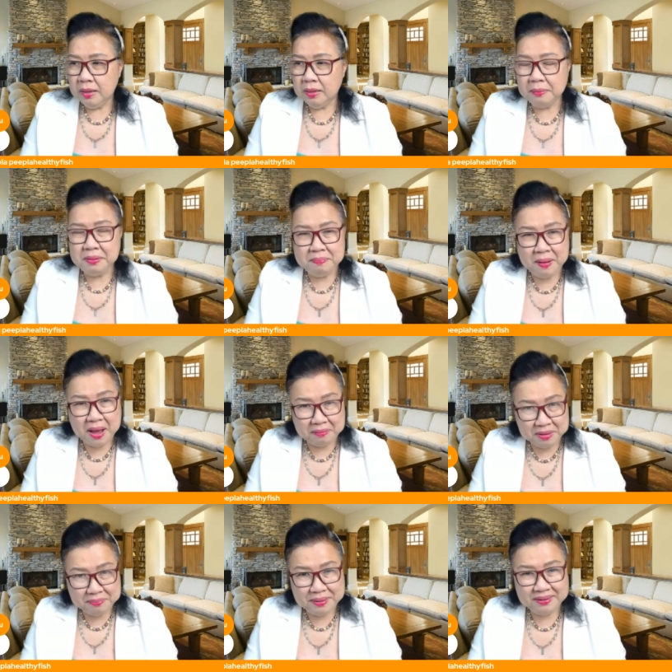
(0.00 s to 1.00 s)
ถ้าพี่ป่าน
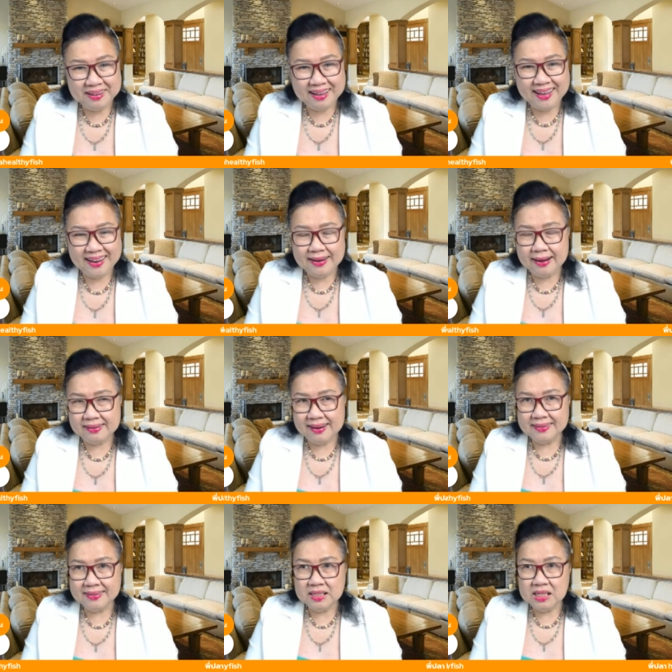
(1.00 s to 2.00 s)
ไม่ผิดนะคะดารา
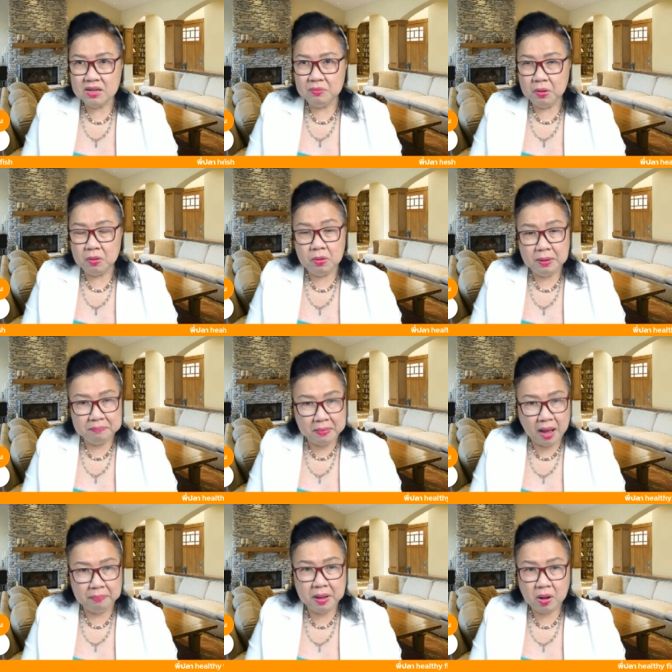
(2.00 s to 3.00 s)
ท่านนี้เขาบอกเขาลำ
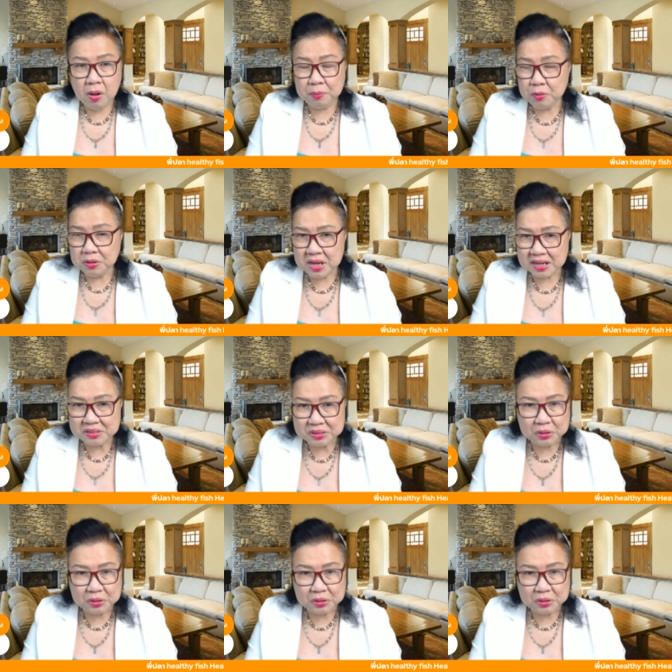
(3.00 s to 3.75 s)
บากมากครอบครัวยาก